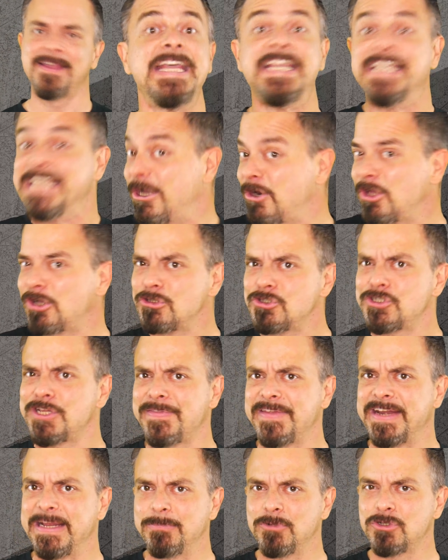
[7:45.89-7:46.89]
Y ahora
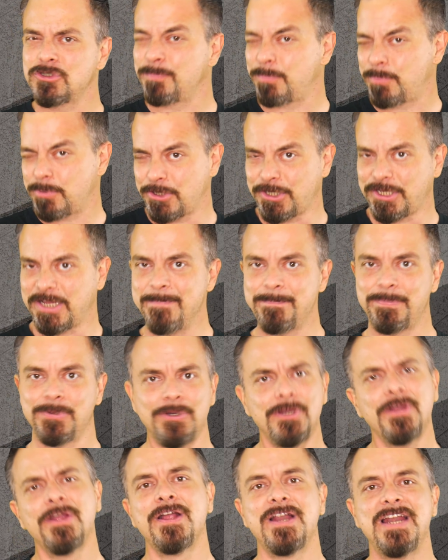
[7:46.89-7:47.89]
consideremos, por ejemplo,